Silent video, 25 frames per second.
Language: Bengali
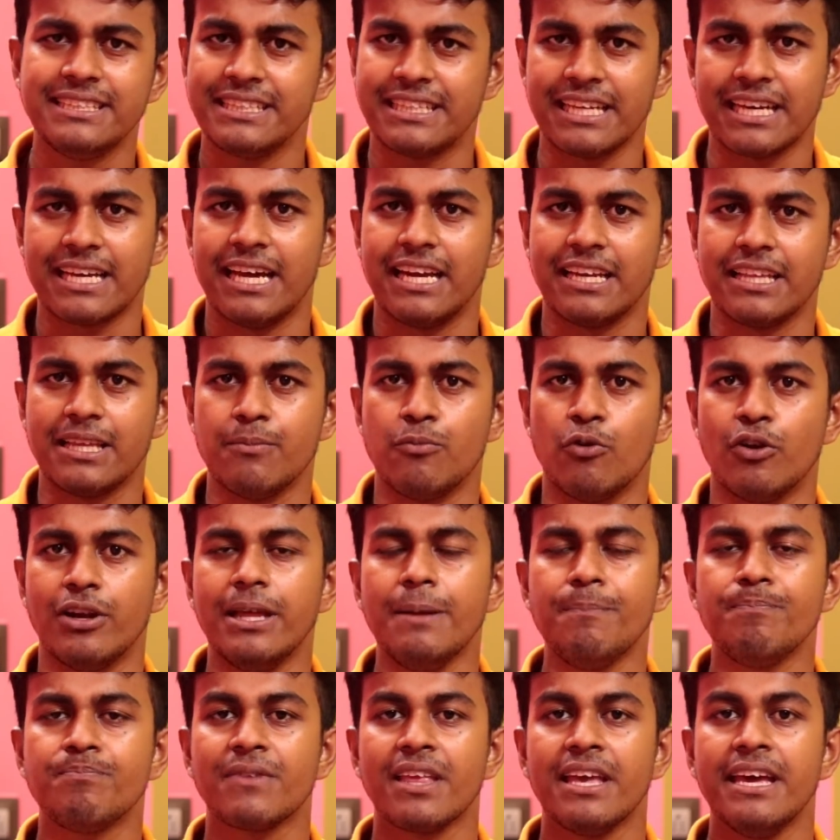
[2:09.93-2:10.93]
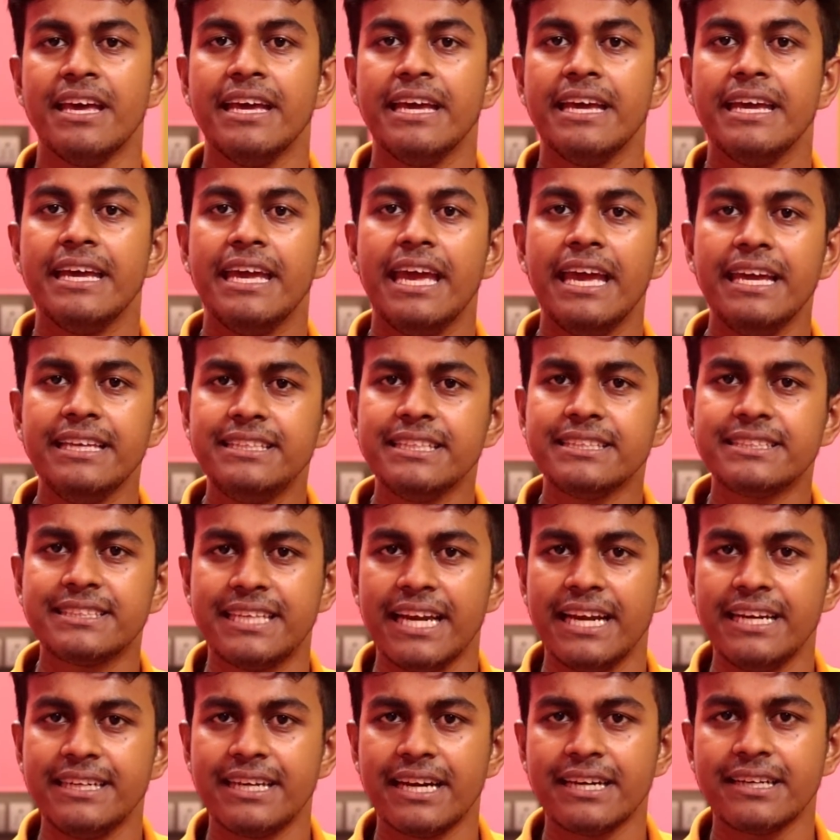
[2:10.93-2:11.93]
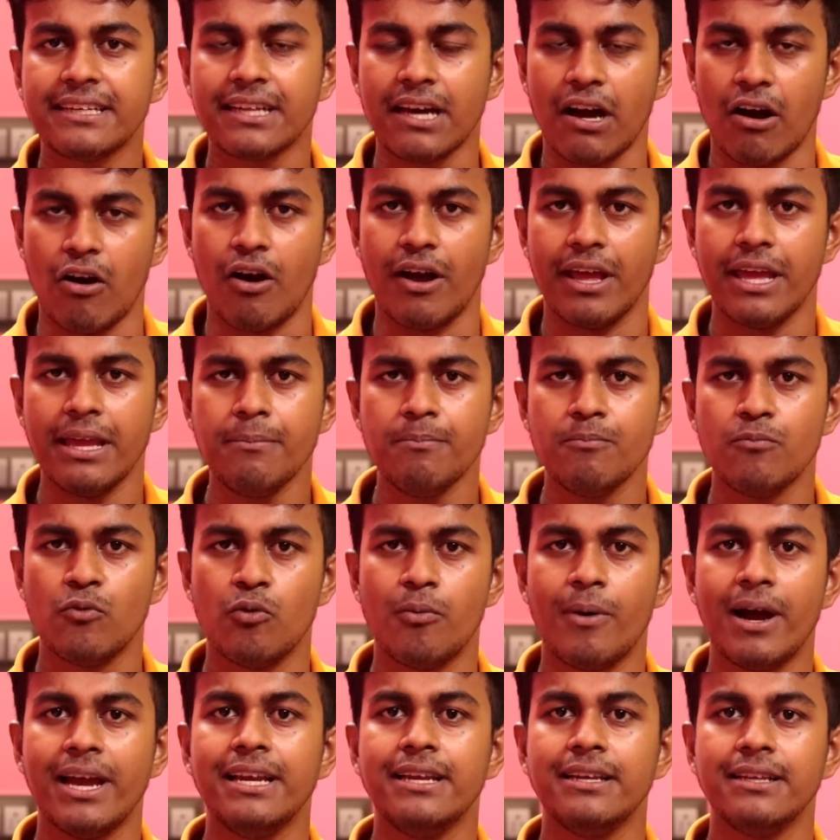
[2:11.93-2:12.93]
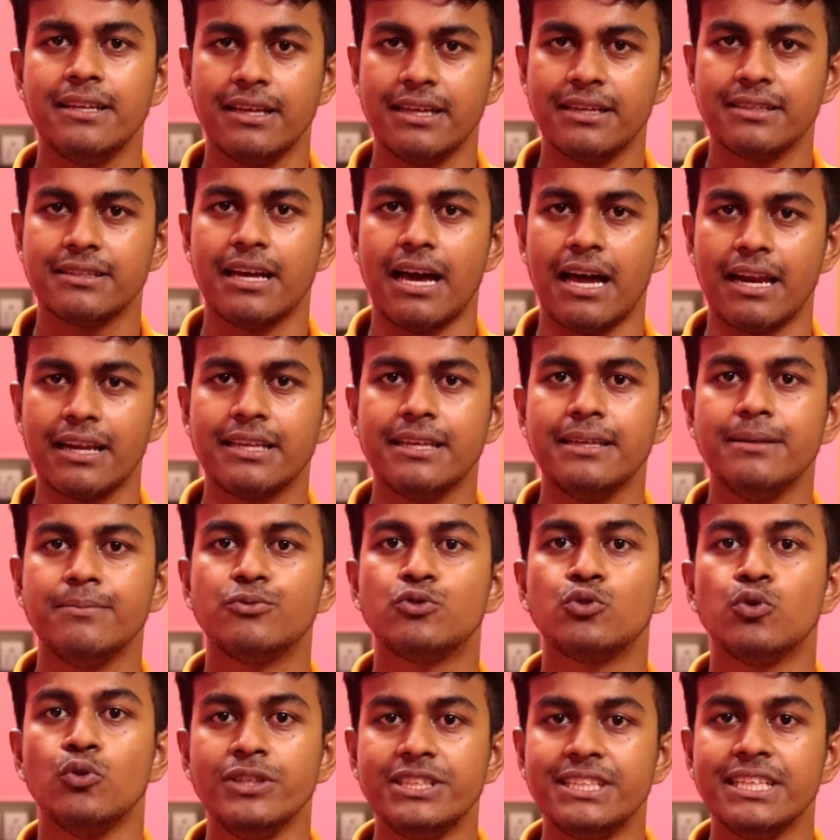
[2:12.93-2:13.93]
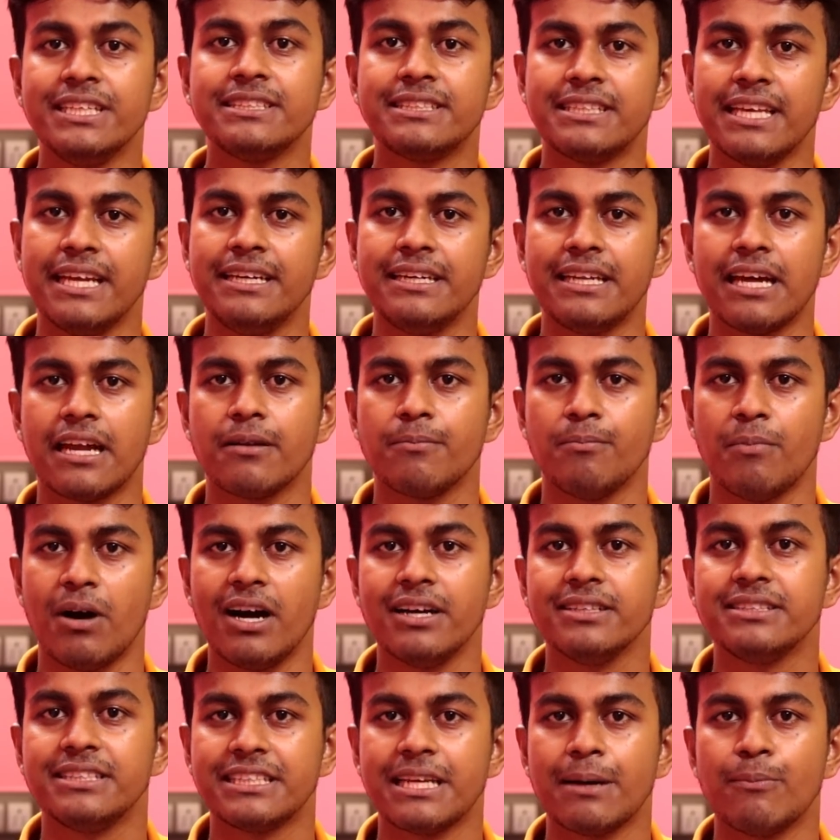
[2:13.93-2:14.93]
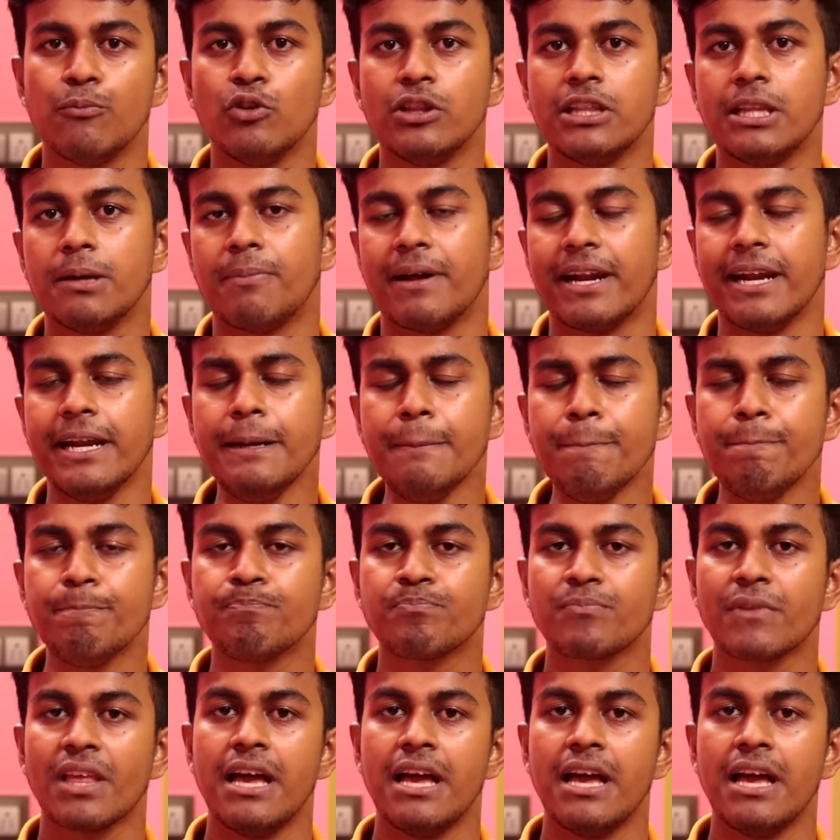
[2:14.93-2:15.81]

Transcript: যে যেটাকে আর কি বলে এই যে সেন্টারটা হয় মোবাইল আর কি সুইচিং সেন্টার বা যেটা বলতে পারেন